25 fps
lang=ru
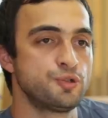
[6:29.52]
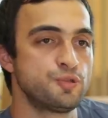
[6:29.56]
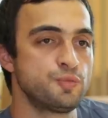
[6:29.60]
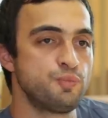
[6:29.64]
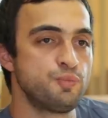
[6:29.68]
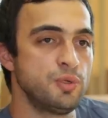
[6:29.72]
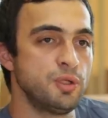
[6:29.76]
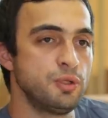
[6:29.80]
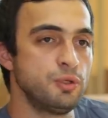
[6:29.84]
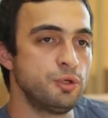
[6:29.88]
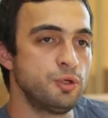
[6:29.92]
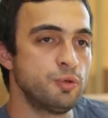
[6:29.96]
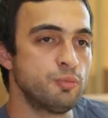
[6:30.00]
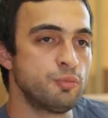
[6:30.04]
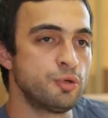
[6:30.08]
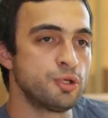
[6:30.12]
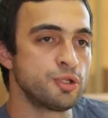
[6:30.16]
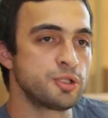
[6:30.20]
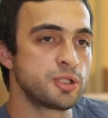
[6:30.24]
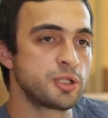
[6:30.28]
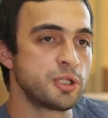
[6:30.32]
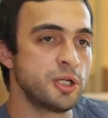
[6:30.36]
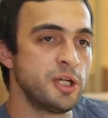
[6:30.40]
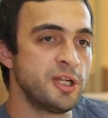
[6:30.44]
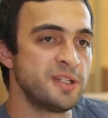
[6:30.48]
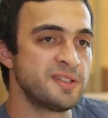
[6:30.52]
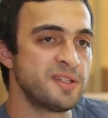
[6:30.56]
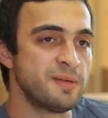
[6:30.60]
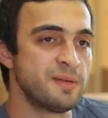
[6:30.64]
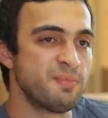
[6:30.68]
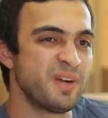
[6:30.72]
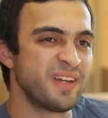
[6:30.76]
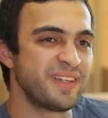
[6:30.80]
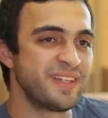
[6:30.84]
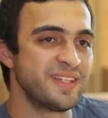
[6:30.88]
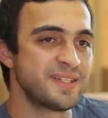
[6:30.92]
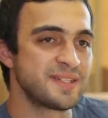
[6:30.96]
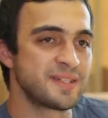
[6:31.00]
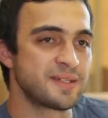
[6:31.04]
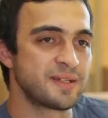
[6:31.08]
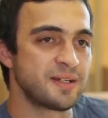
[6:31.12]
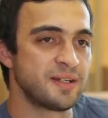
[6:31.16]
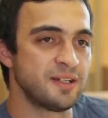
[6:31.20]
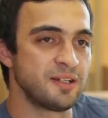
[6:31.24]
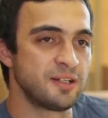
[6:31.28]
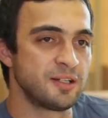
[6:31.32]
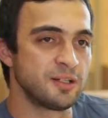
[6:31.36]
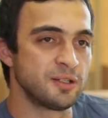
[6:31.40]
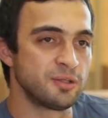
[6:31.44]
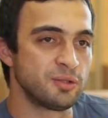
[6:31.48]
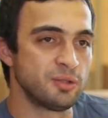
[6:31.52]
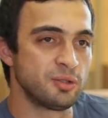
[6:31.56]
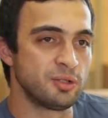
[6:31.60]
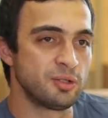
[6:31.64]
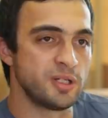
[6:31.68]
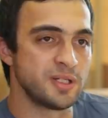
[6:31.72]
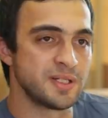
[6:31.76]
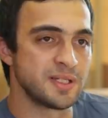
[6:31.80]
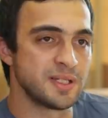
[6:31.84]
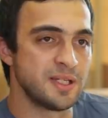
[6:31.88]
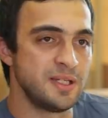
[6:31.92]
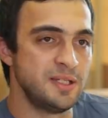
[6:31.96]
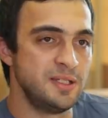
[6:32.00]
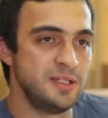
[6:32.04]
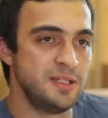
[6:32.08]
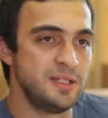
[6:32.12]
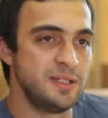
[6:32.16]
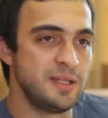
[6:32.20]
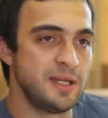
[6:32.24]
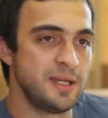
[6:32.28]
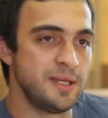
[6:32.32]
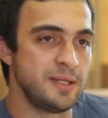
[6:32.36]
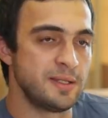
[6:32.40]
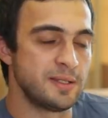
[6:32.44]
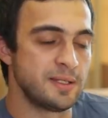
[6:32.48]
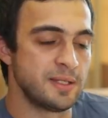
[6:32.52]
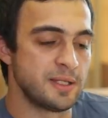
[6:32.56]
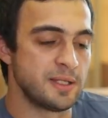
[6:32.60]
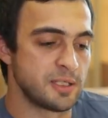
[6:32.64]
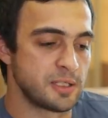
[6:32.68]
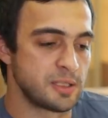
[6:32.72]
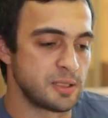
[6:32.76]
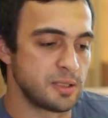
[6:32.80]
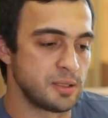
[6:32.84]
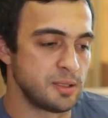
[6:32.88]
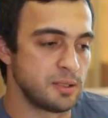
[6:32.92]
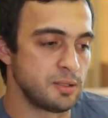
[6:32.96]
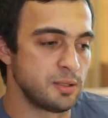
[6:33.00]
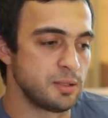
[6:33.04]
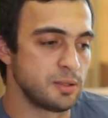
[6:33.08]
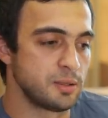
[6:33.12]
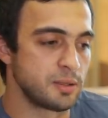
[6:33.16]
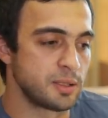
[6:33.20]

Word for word: Спинной мозг – это магистраль, которая соединяет наши